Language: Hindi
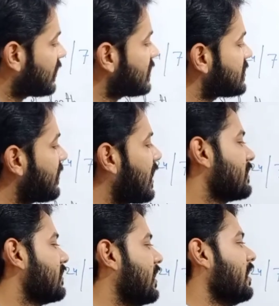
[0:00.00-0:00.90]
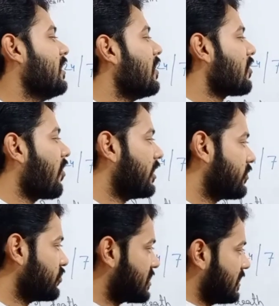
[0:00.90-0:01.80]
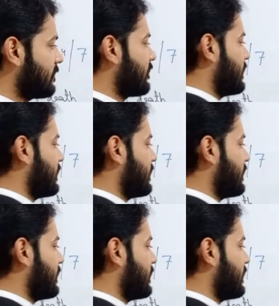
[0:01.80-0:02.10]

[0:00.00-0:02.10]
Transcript: इंग्लिश में कहते हैं कॉन्टूजियन